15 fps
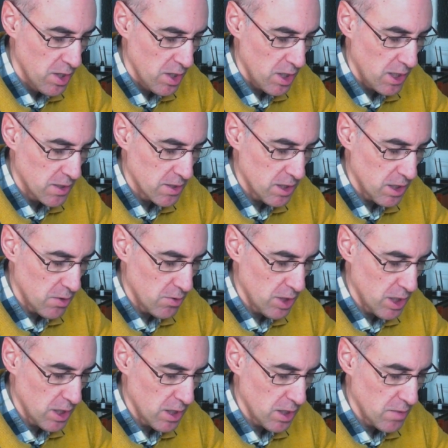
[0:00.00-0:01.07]
Al salón
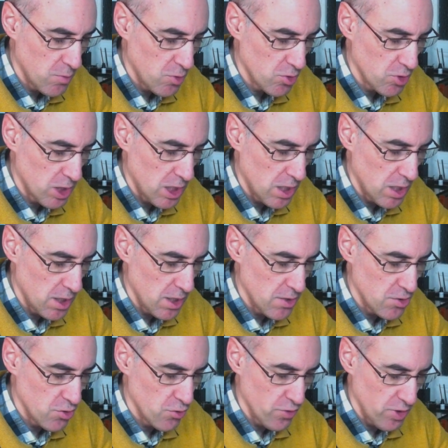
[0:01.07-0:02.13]
elegimos el
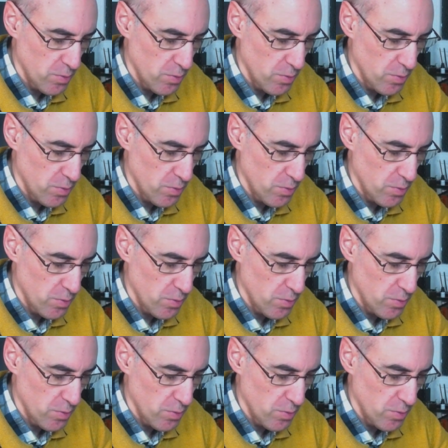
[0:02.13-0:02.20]
enchufe.